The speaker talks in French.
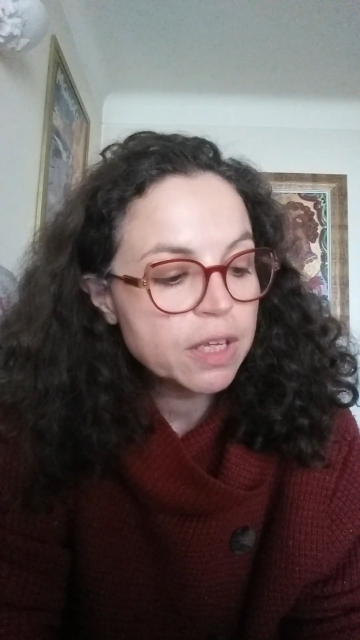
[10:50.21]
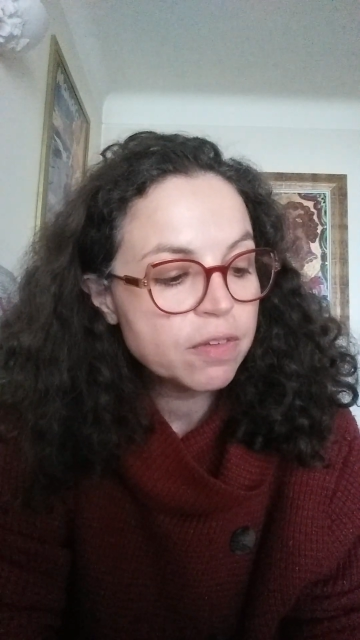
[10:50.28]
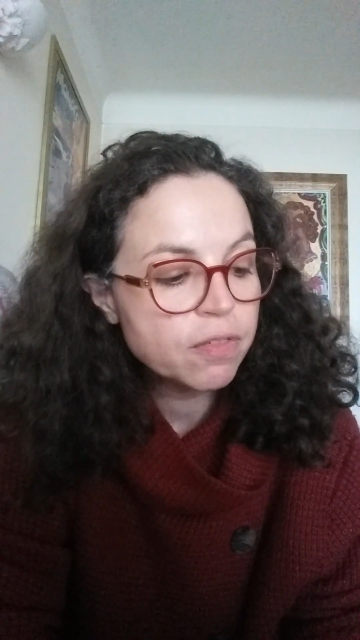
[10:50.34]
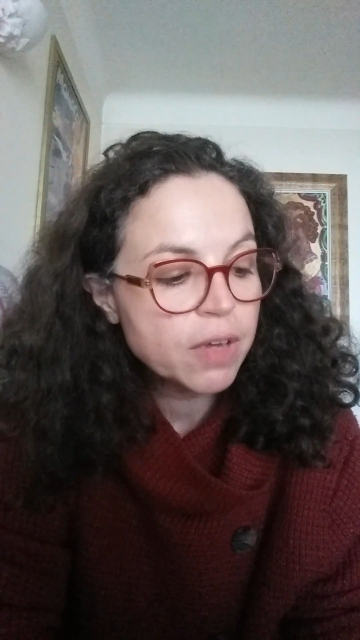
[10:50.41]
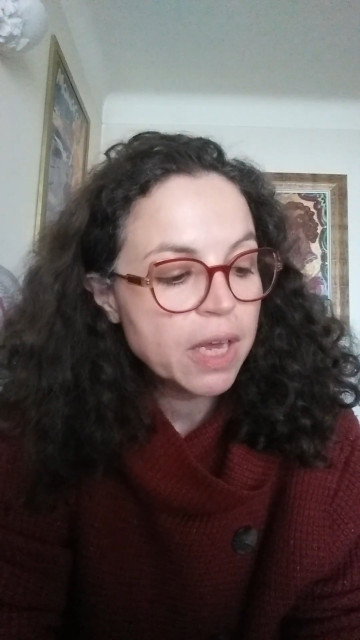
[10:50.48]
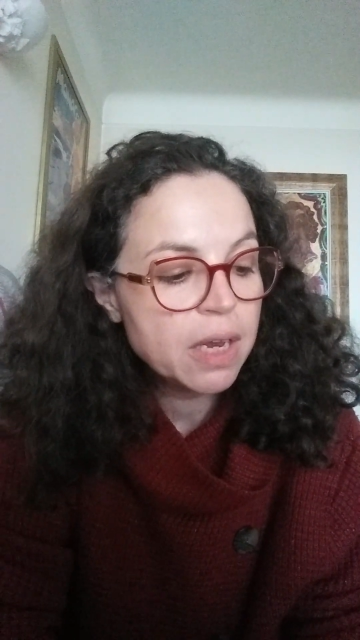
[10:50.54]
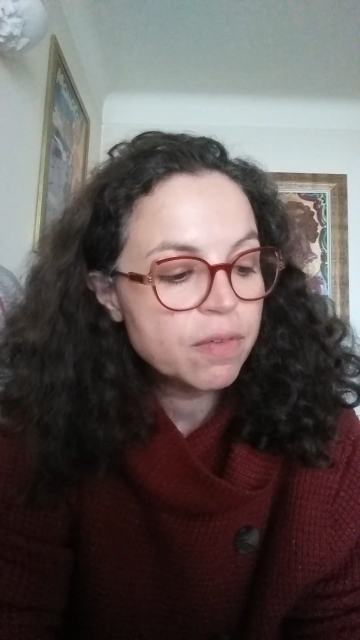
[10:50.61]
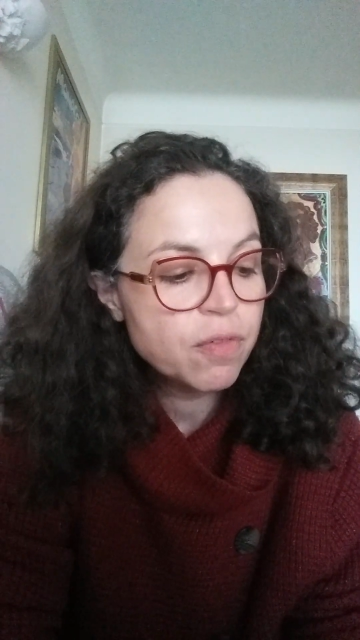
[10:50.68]
à la
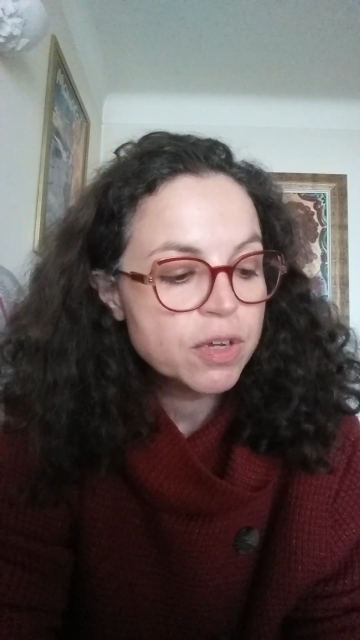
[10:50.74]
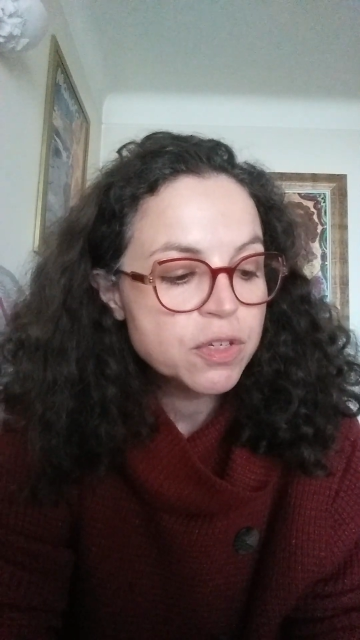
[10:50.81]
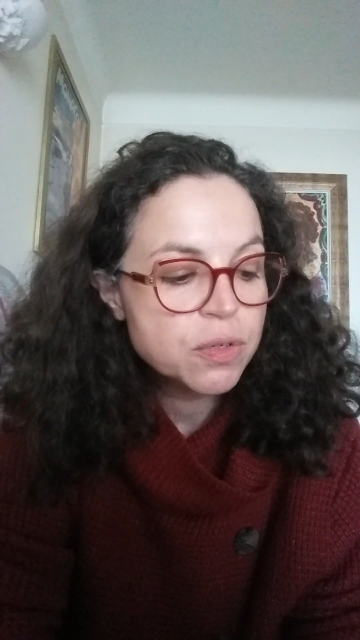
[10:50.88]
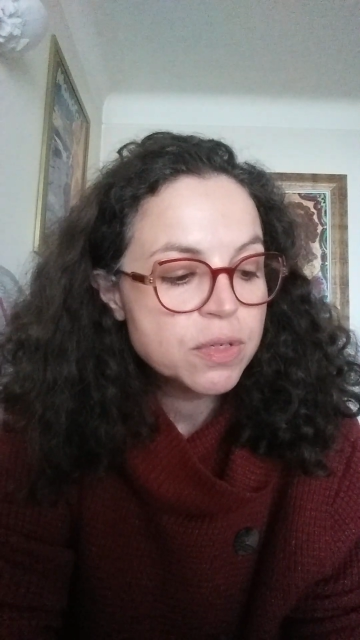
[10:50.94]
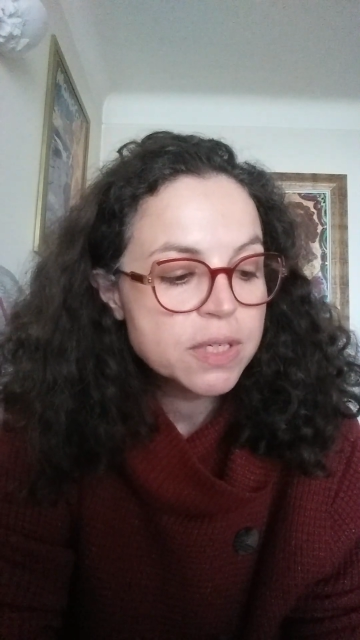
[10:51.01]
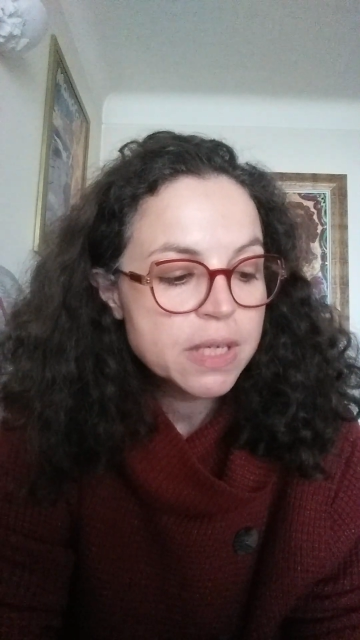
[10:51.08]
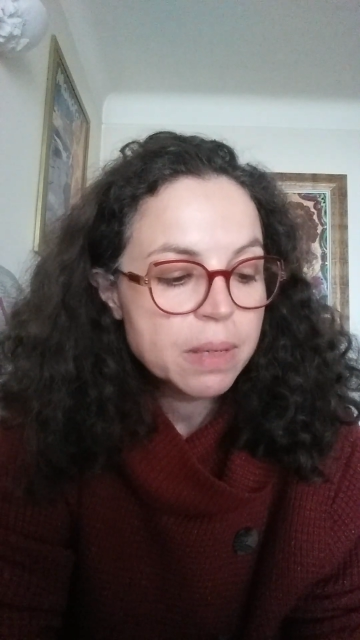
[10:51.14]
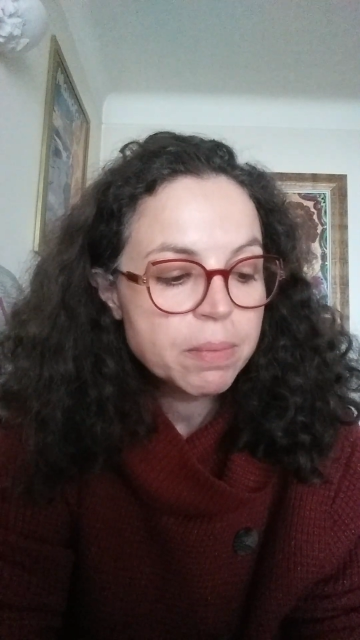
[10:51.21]
fois
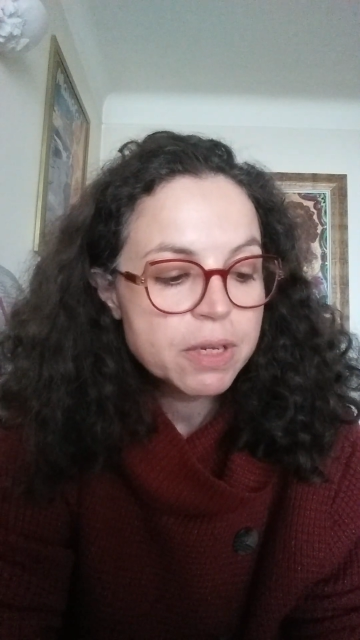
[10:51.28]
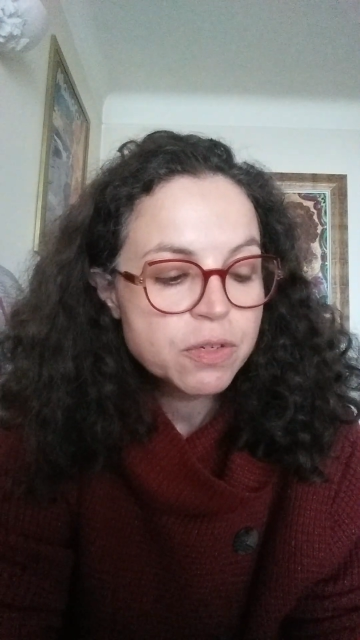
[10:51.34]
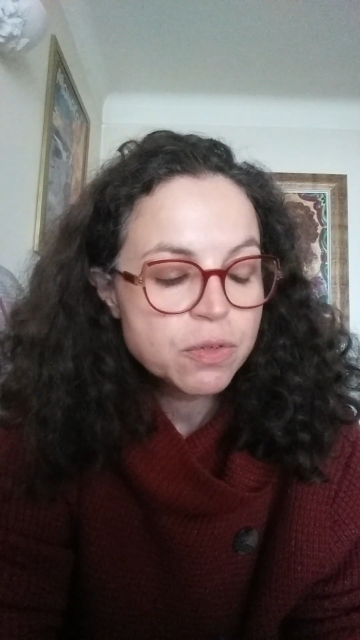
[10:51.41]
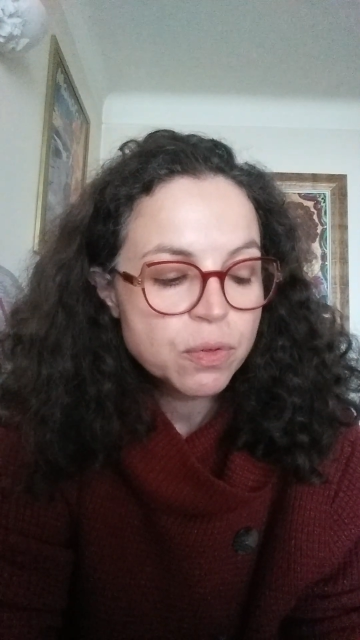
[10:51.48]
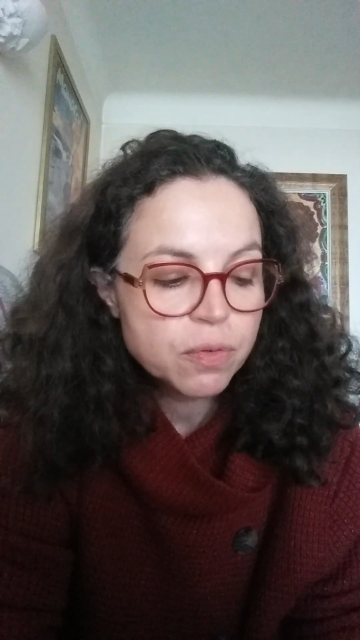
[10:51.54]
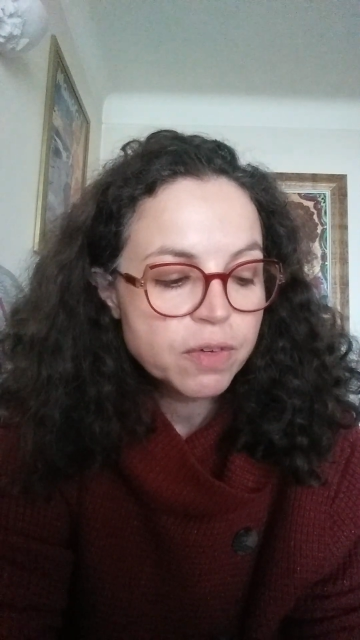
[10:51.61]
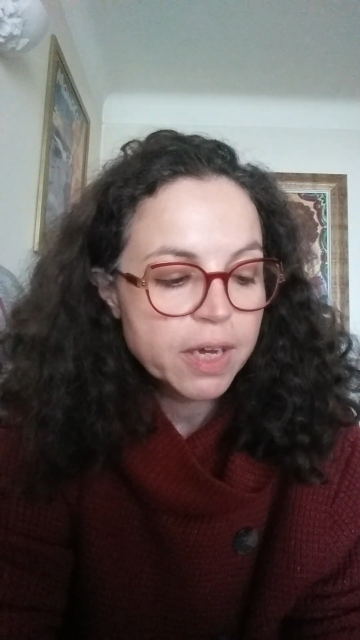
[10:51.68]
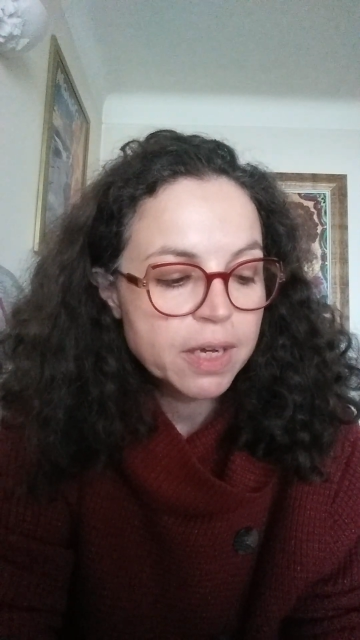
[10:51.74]
sociable et
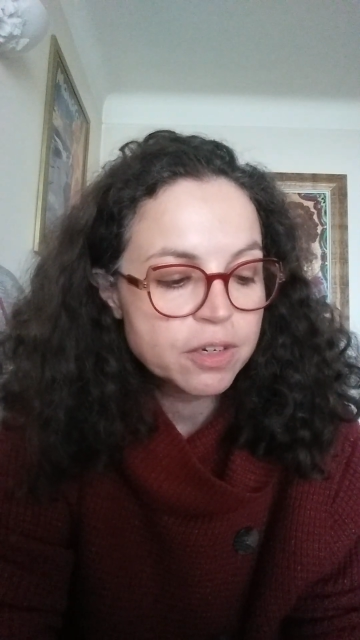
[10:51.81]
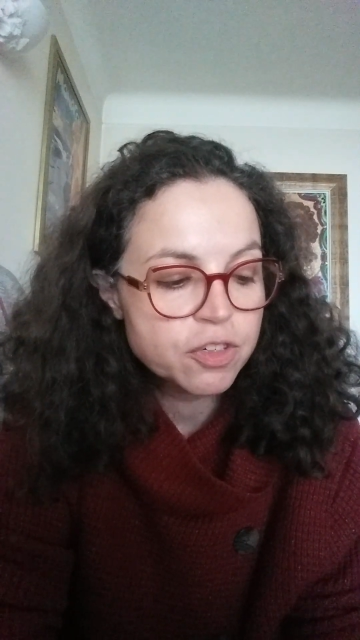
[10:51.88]
sauvage.